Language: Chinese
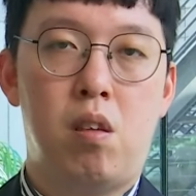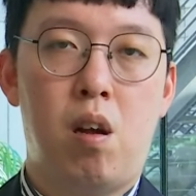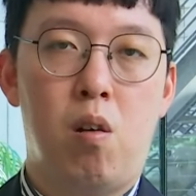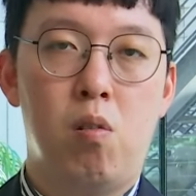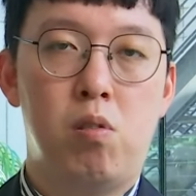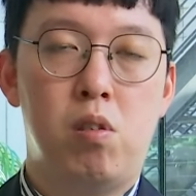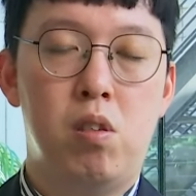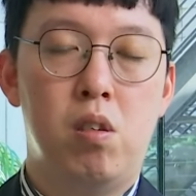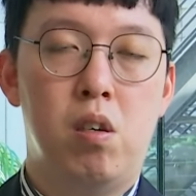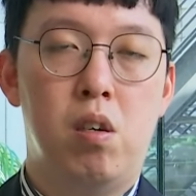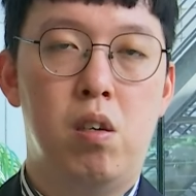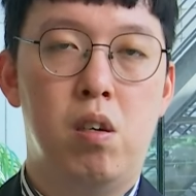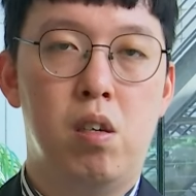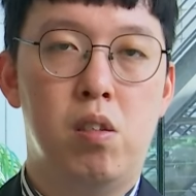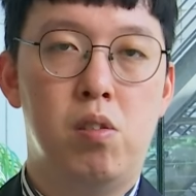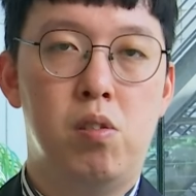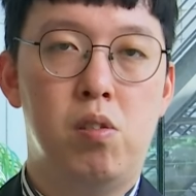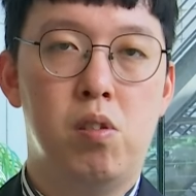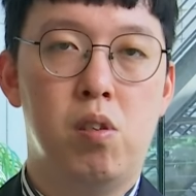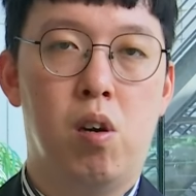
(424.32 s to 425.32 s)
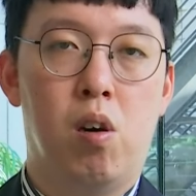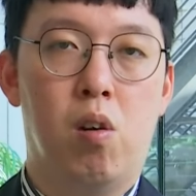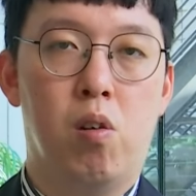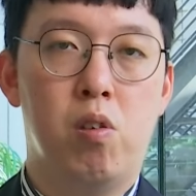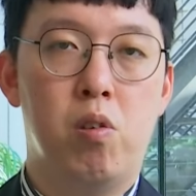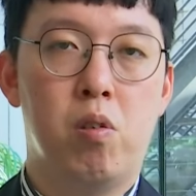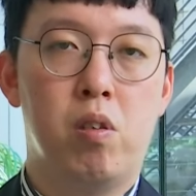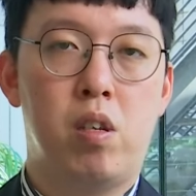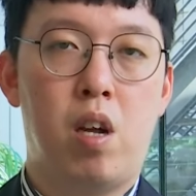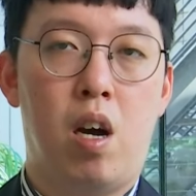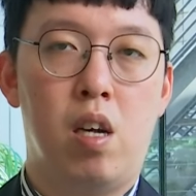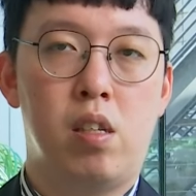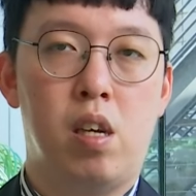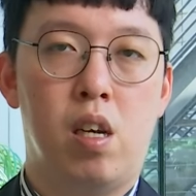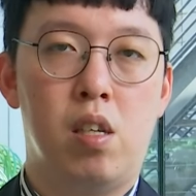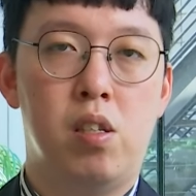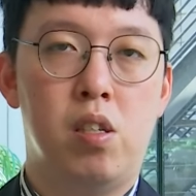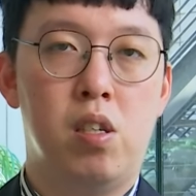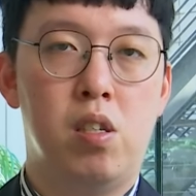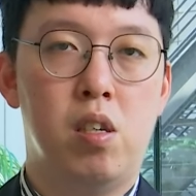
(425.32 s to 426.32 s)
到第二任之后，因为他
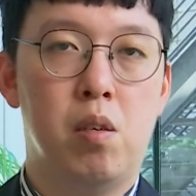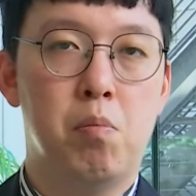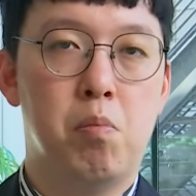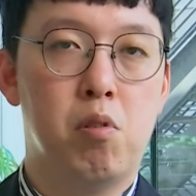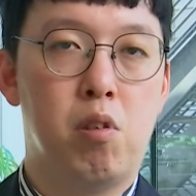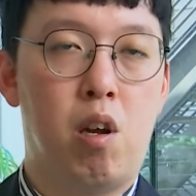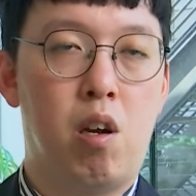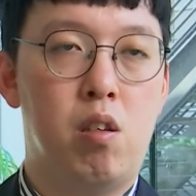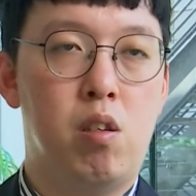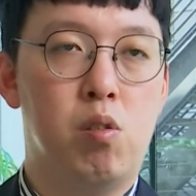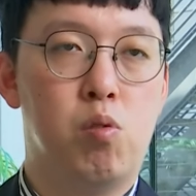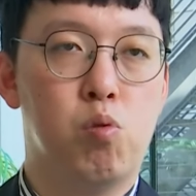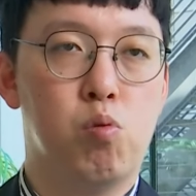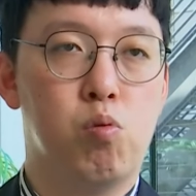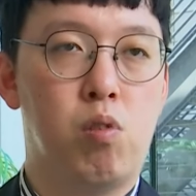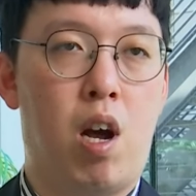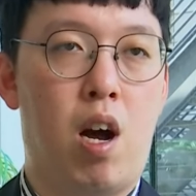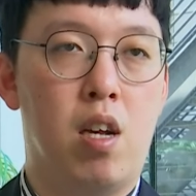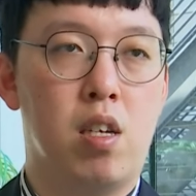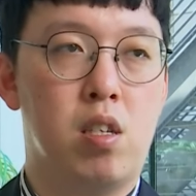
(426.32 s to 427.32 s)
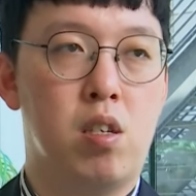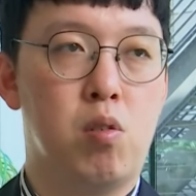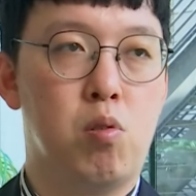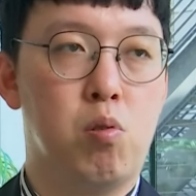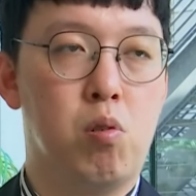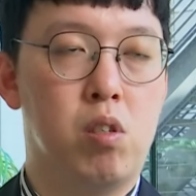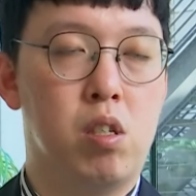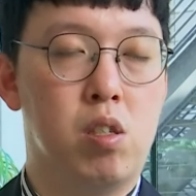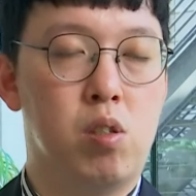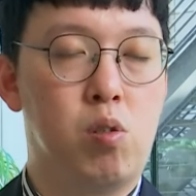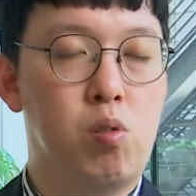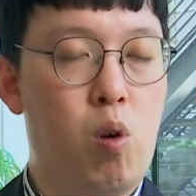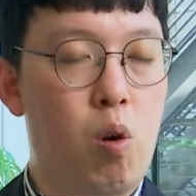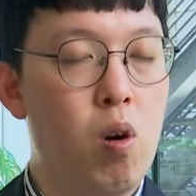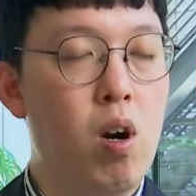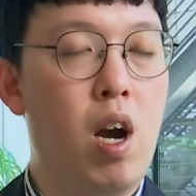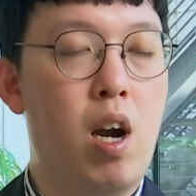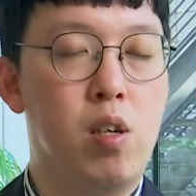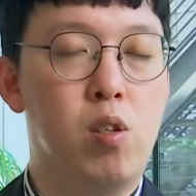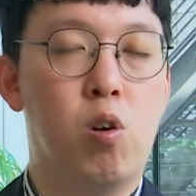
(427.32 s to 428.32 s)
当然第一任不断的主打是所谓的
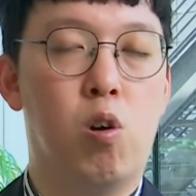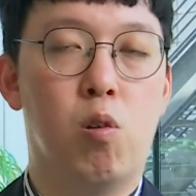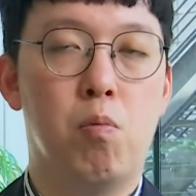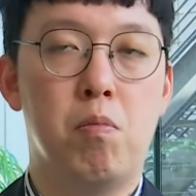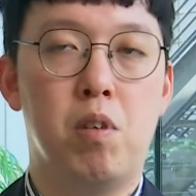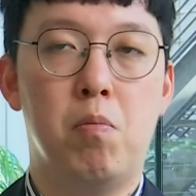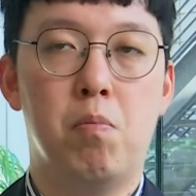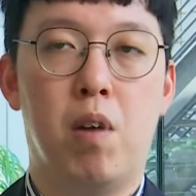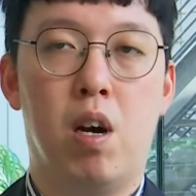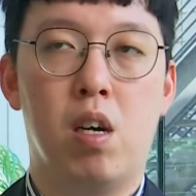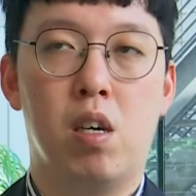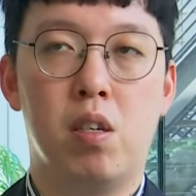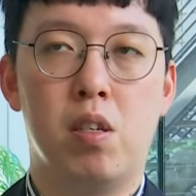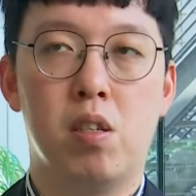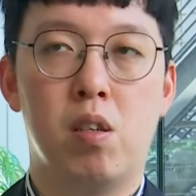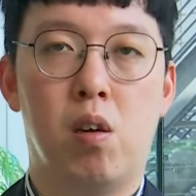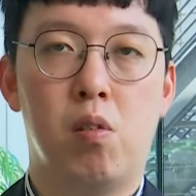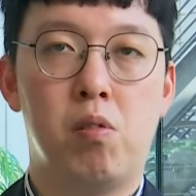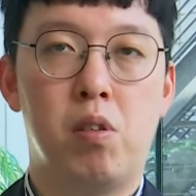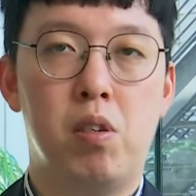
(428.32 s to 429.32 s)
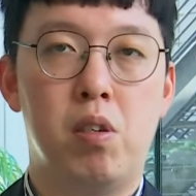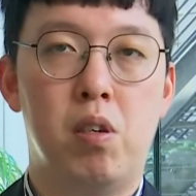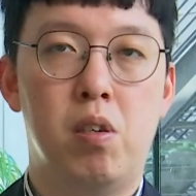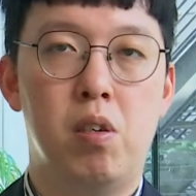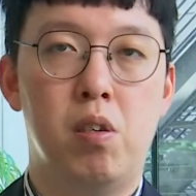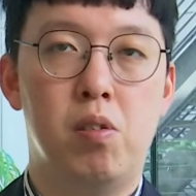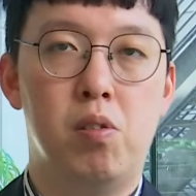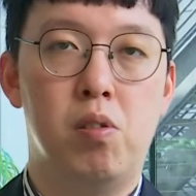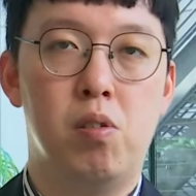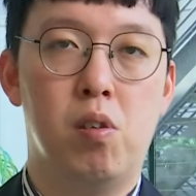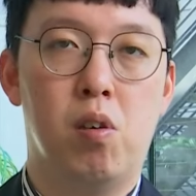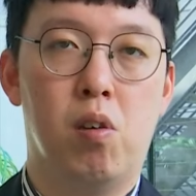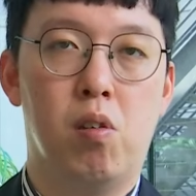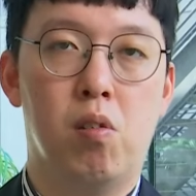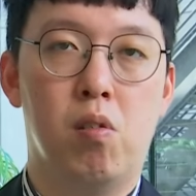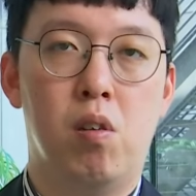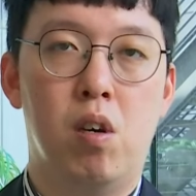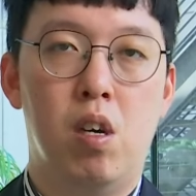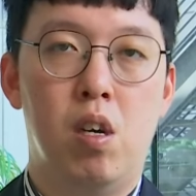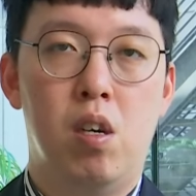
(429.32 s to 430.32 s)
公开透明嘛，可是到第二任之
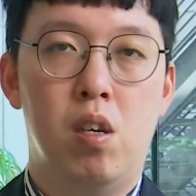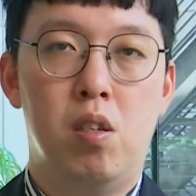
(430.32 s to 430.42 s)
后，